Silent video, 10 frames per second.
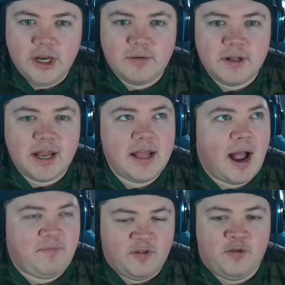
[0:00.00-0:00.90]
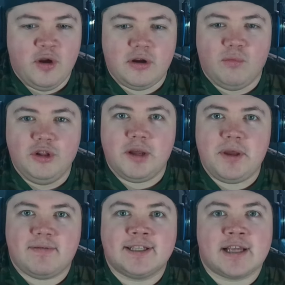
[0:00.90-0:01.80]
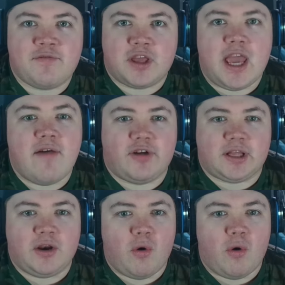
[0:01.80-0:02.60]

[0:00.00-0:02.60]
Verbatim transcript: und ich will dann den Apfel pflücken, wunder mich, was da für ein Käfer dran